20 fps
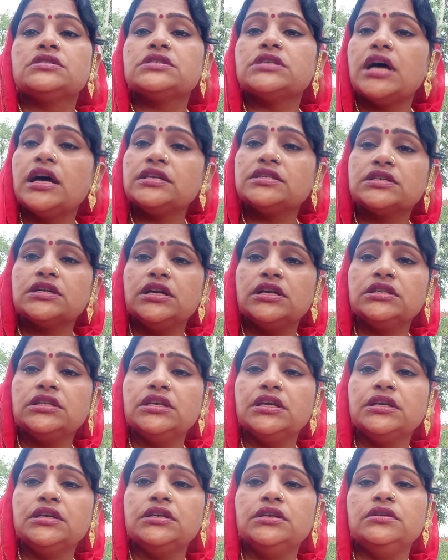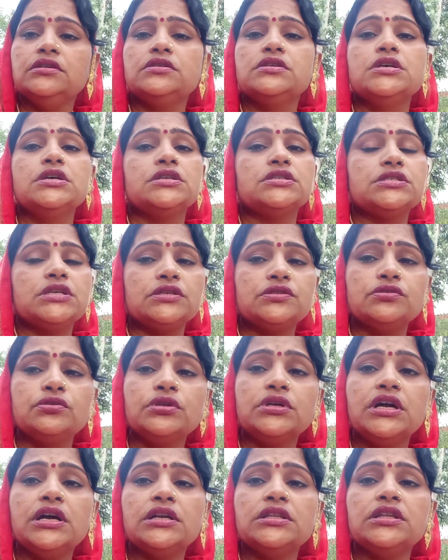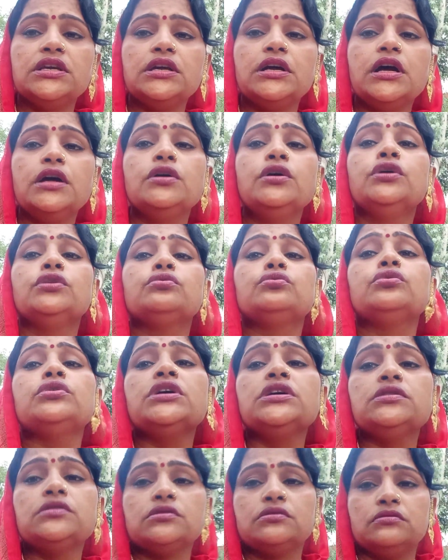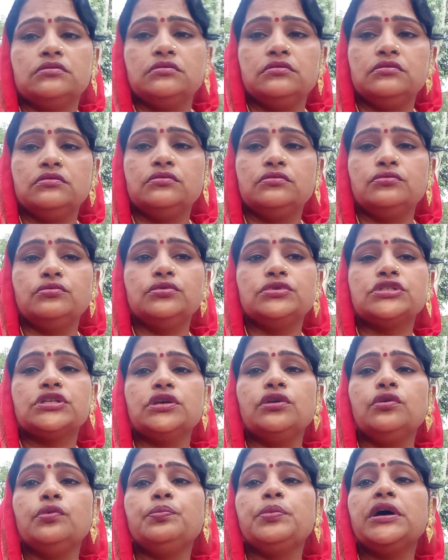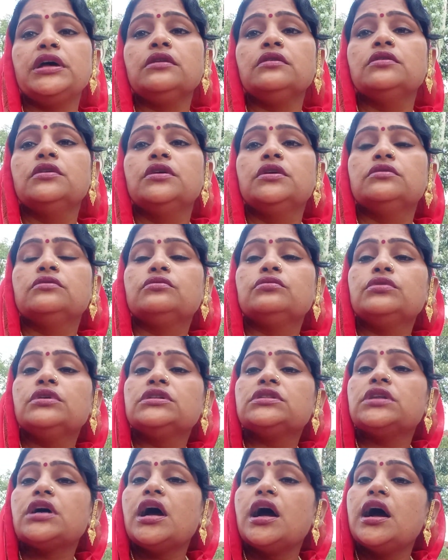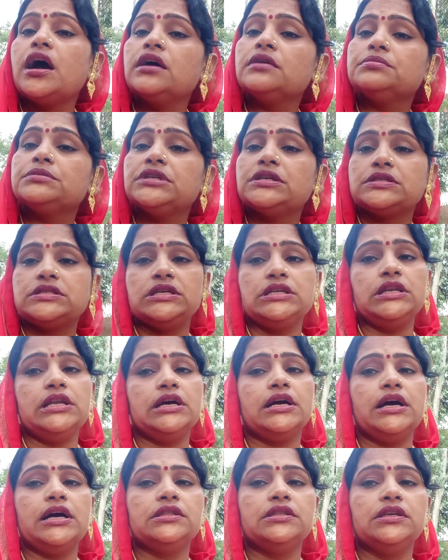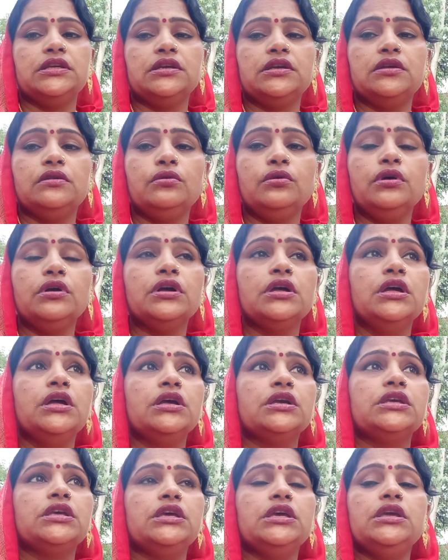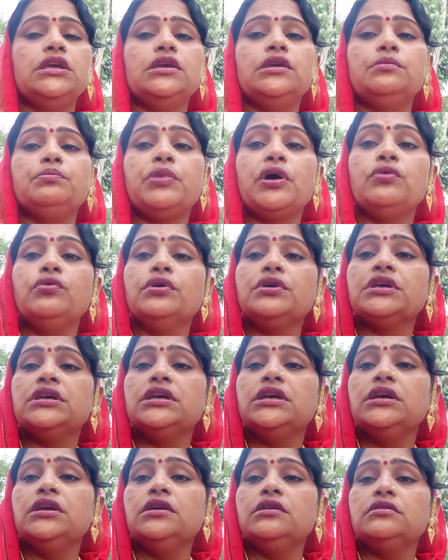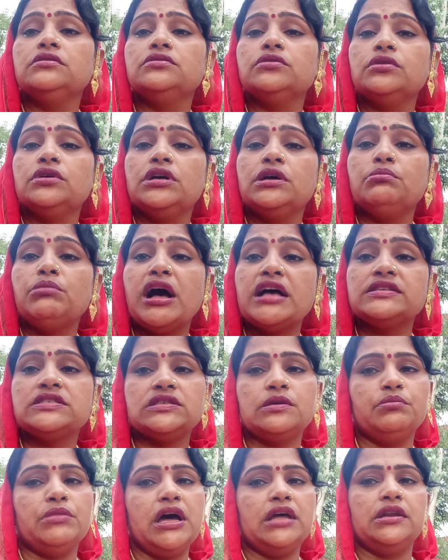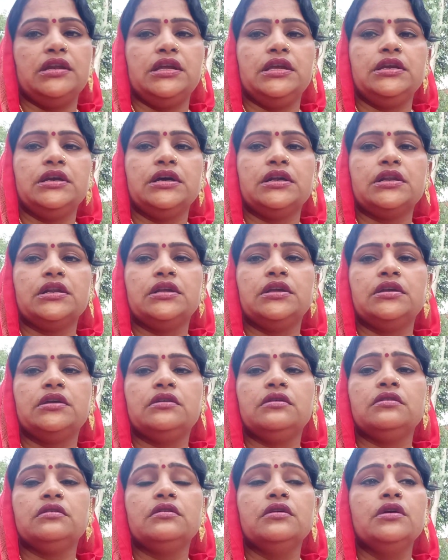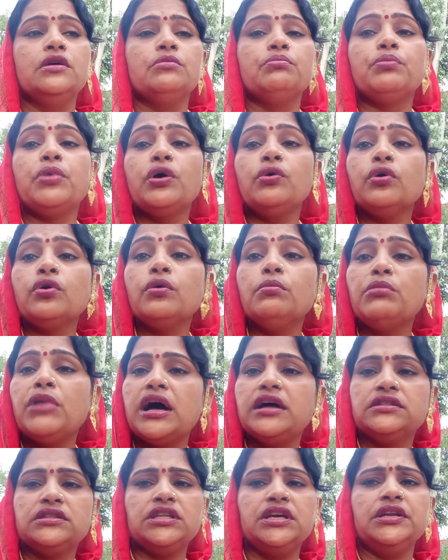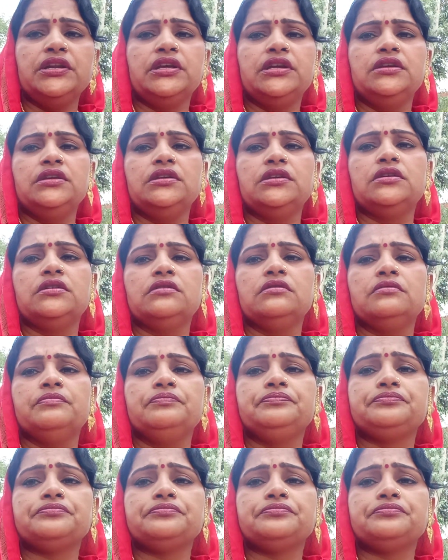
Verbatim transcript: सास कर देगी ससुर कर देगा तुरंत उसके ऊपर तुरंत ऑब्जेक्शन लगा देंगे लोग कि बहू की जो है मान सम्मान नहीं कर रहे हैं बहू को मानते नहीं हैं